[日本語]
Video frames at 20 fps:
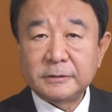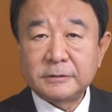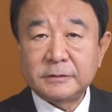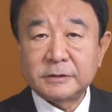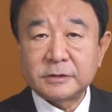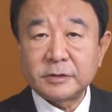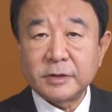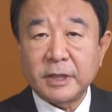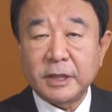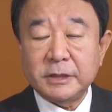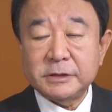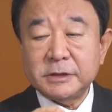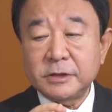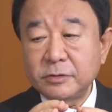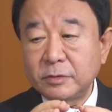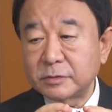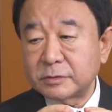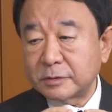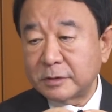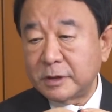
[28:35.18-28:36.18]
実は敗
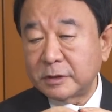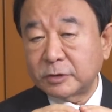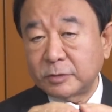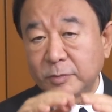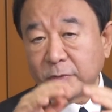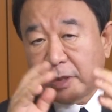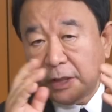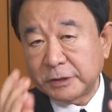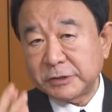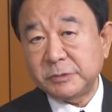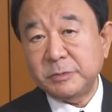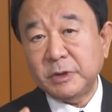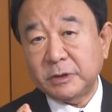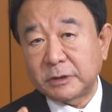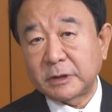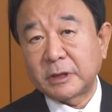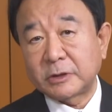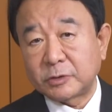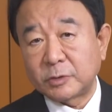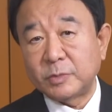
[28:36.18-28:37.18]
戦後少なくとも初め
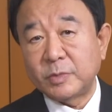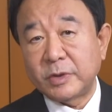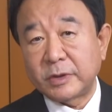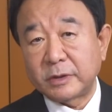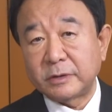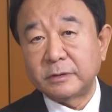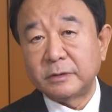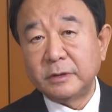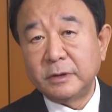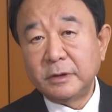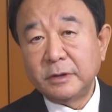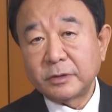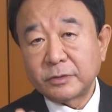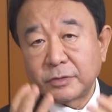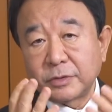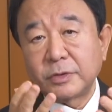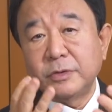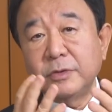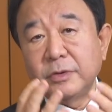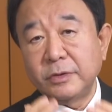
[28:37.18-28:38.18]
てだと思われる
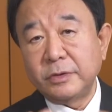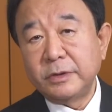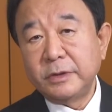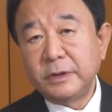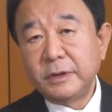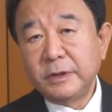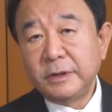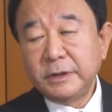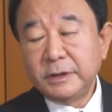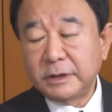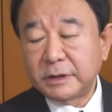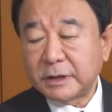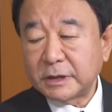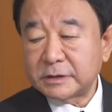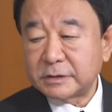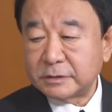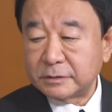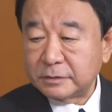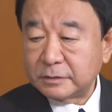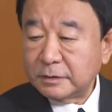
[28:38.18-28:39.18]
これを生
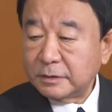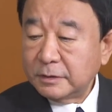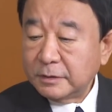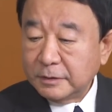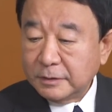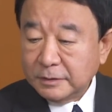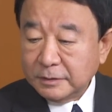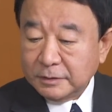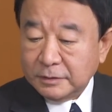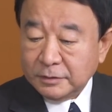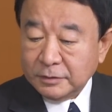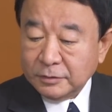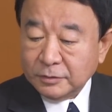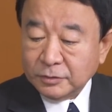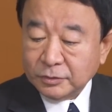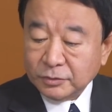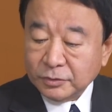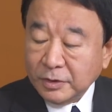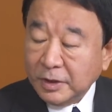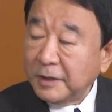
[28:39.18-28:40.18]
かすっていう
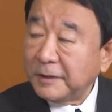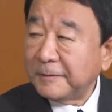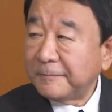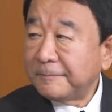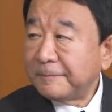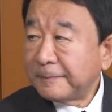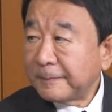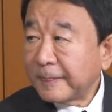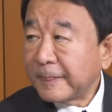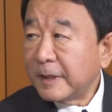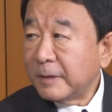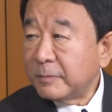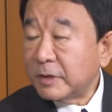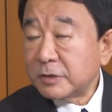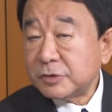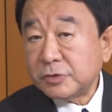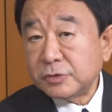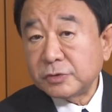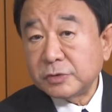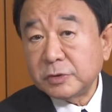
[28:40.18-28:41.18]
ことが、
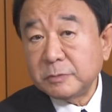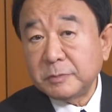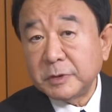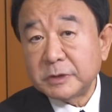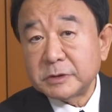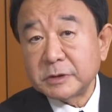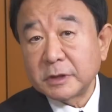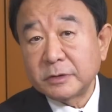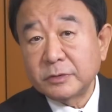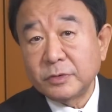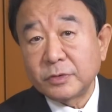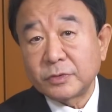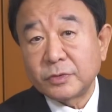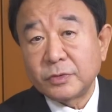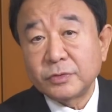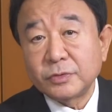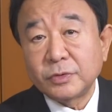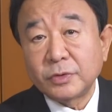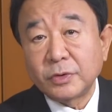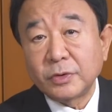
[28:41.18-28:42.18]
まあ、習近平さんの
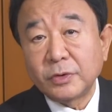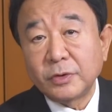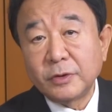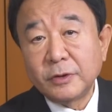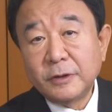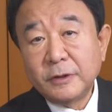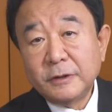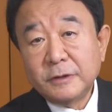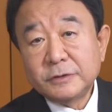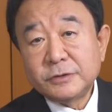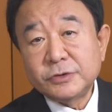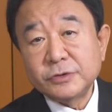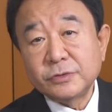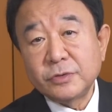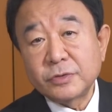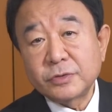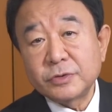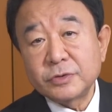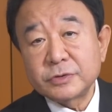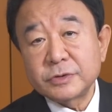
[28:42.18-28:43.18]
今後の中
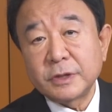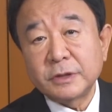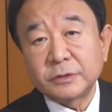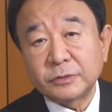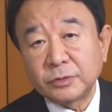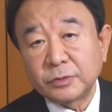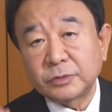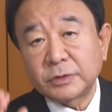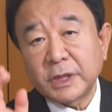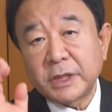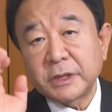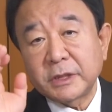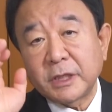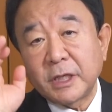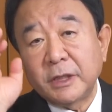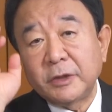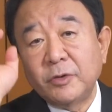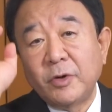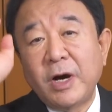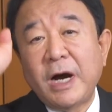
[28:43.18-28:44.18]
国共産党大
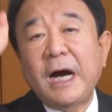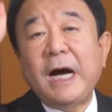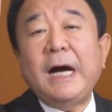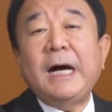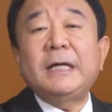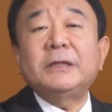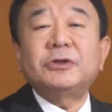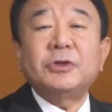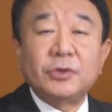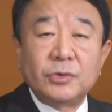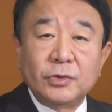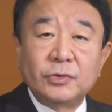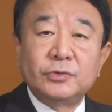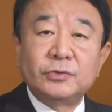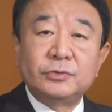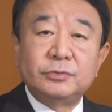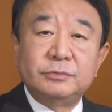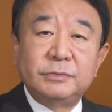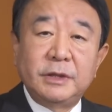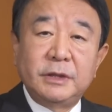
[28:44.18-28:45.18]
会の後の
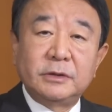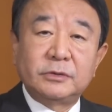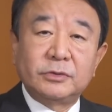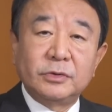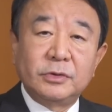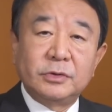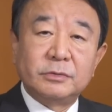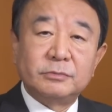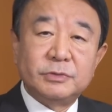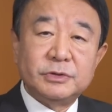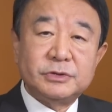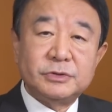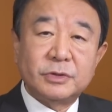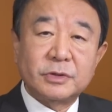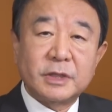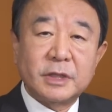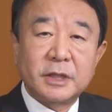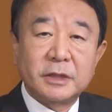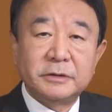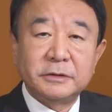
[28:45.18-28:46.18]
運命とむし
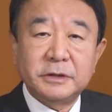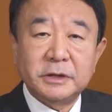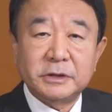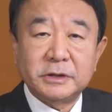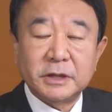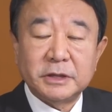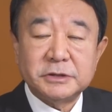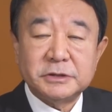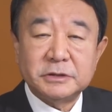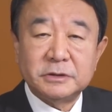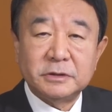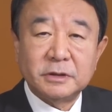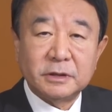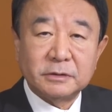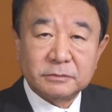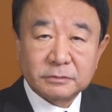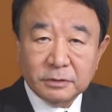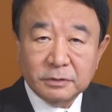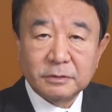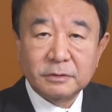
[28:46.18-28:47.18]
ろ絡んで大事にな
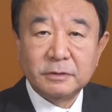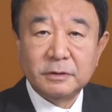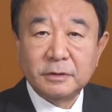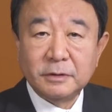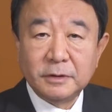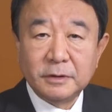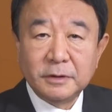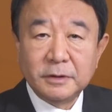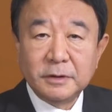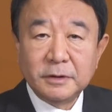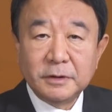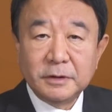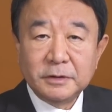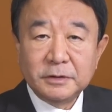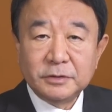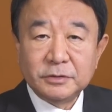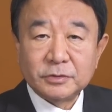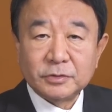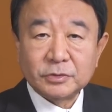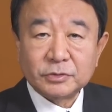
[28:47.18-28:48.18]
ると
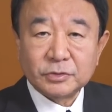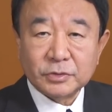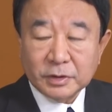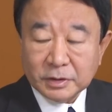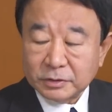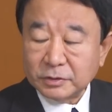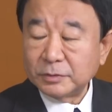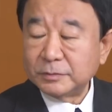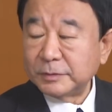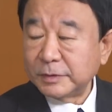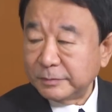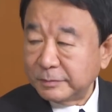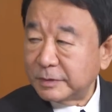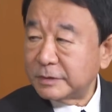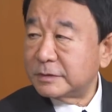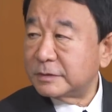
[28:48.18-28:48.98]
いうことだと思いま